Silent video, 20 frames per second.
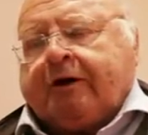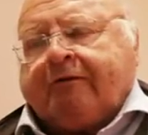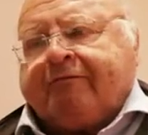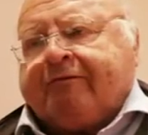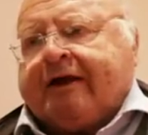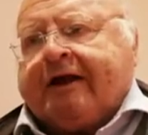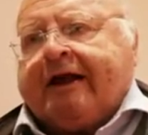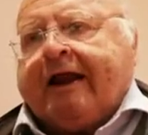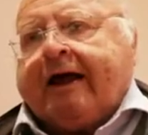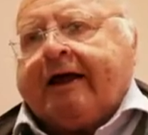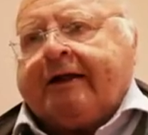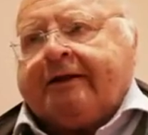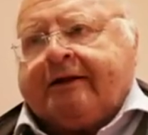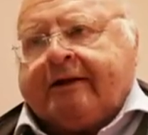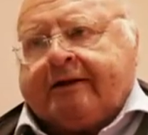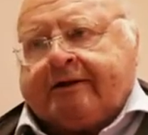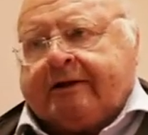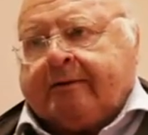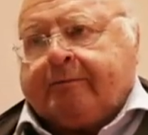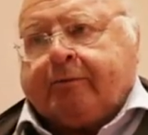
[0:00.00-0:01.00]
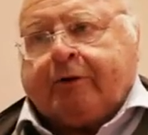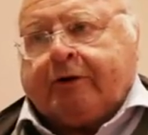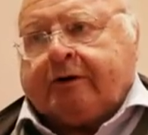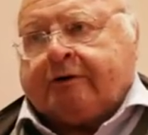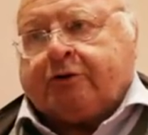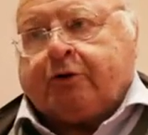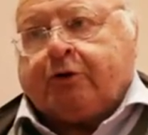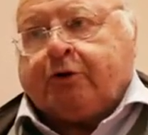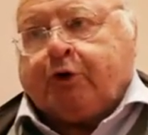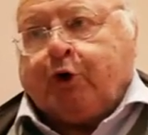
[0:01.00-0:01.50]
la Finlandia, ad esempio le
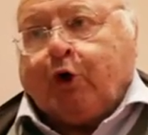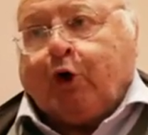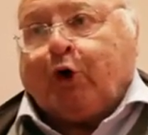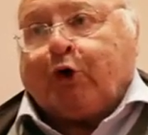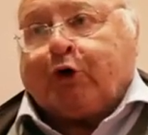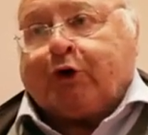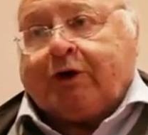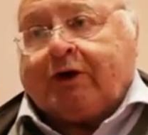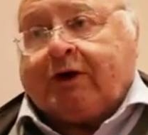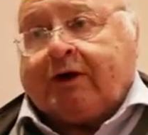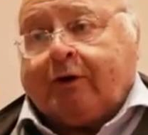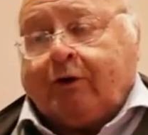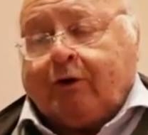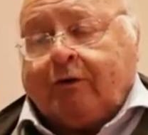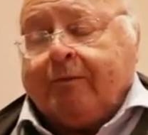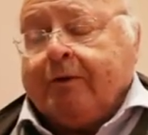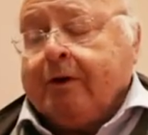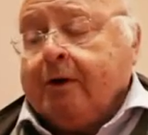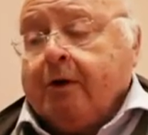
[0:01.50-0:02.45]
nazioni nordiche, no?